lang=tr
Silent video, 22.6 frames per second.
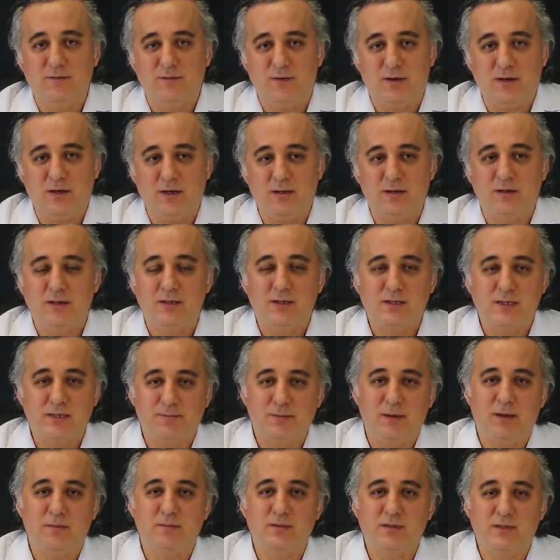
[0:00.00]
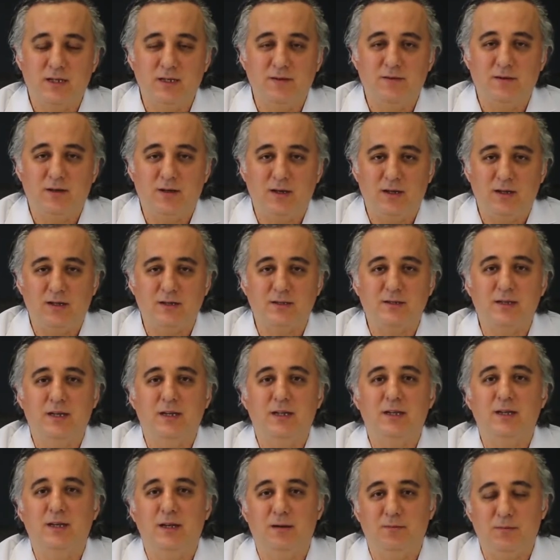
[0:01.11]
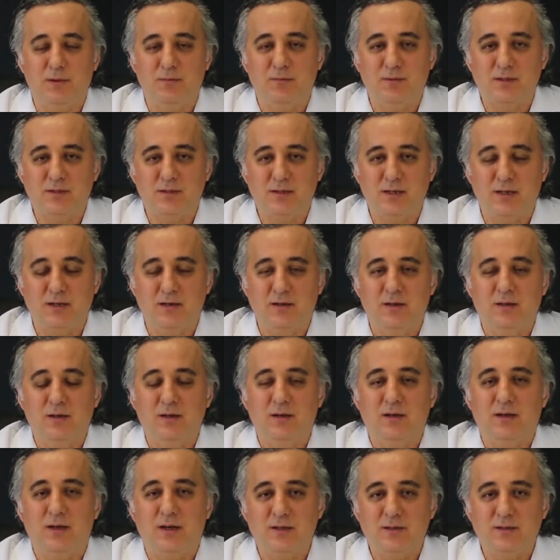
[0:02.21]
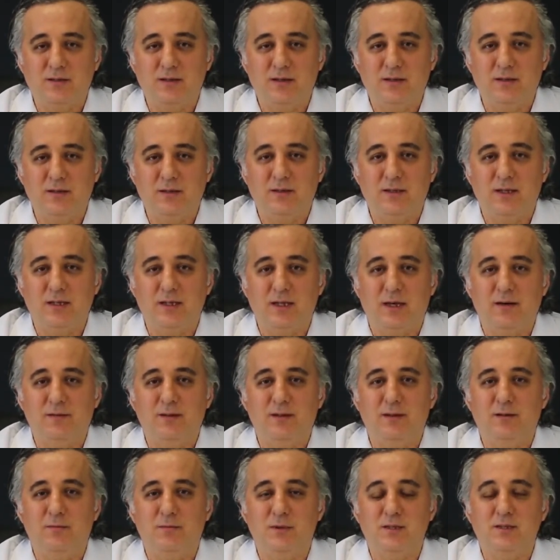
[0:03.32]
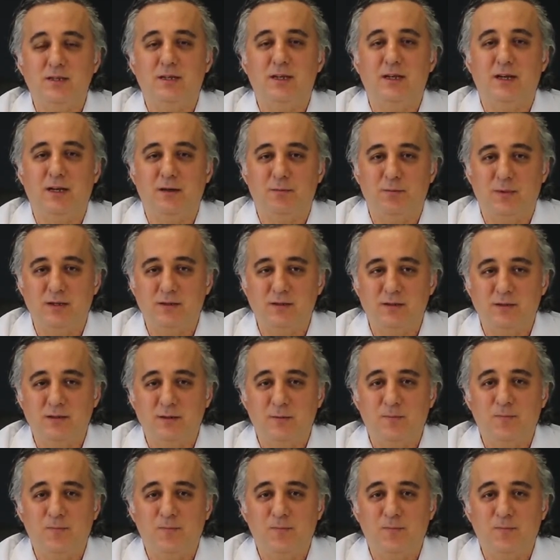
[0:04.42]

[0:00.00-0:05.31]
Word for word: Fakat sperm sayı ve kalitesi etkilenmemişse hastalığın tedavi edilmesi gerekmez